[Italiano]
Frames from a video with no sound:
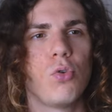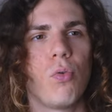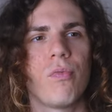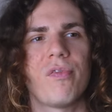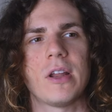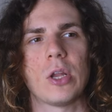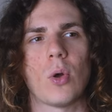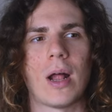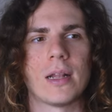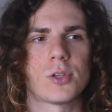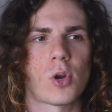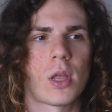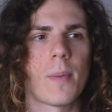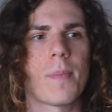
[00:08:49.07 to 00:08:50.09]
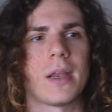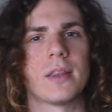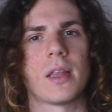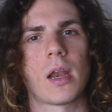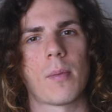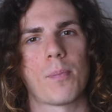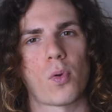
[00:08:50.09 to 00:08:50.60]
non fanno altro che
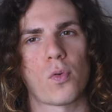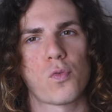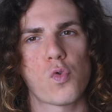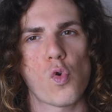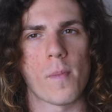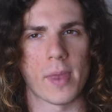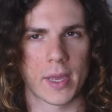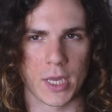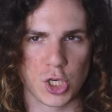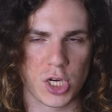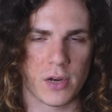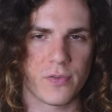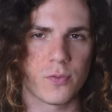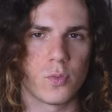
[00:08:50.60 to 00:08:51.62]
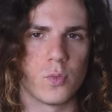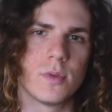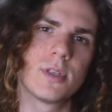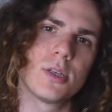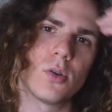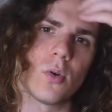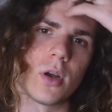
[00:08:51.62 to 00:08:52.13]
prendere profumi che già
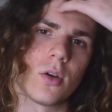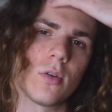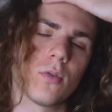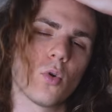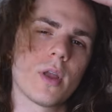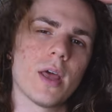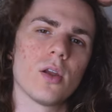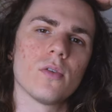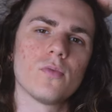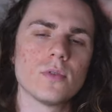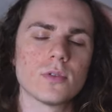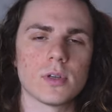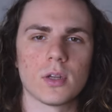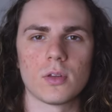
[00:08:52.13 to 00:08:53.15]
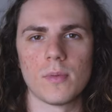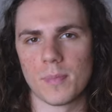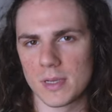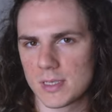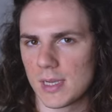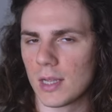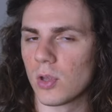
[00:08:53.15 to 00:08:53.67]
funzionano o che hanno funzionato in
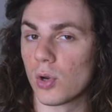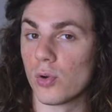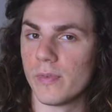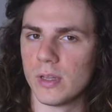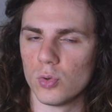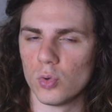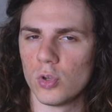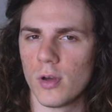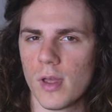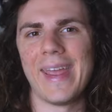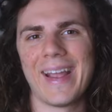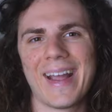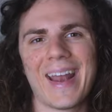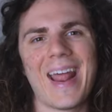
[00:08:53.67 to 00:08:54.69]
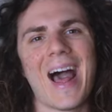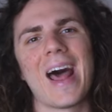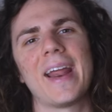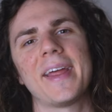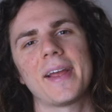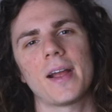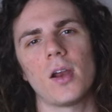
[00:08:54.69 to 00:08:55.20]
passato, hanno venduto e
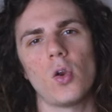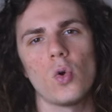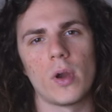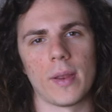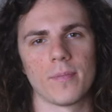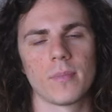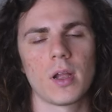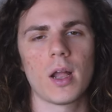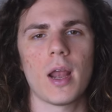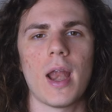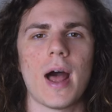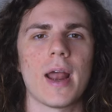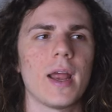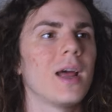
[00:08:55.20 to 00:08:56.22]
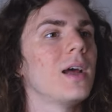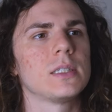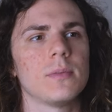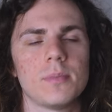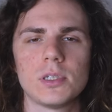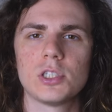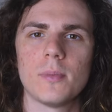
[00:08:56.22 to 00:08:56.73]
creare cloni creare
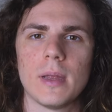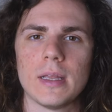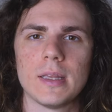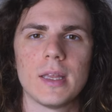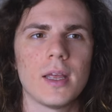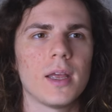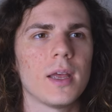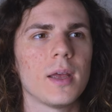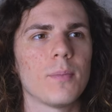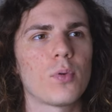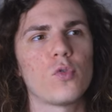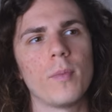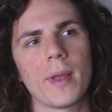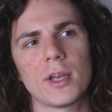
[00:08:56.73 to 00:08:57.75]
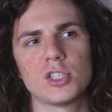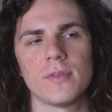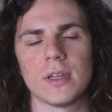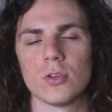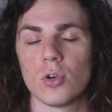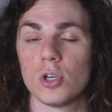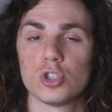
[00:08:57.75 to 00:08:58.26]
semplicemente profumi che già
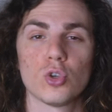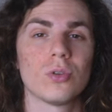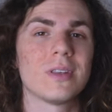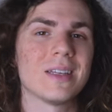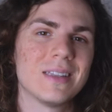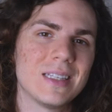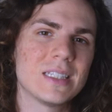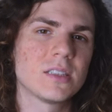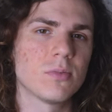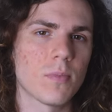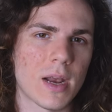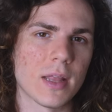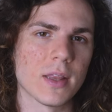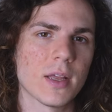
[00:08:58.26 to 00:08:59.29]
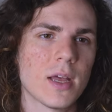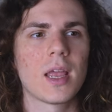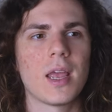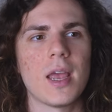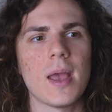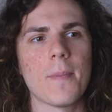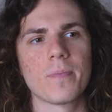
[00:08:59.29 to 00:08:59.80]
vendono. Ci sono tantissimi brand
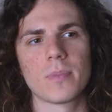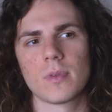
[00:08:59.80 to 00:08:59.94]
che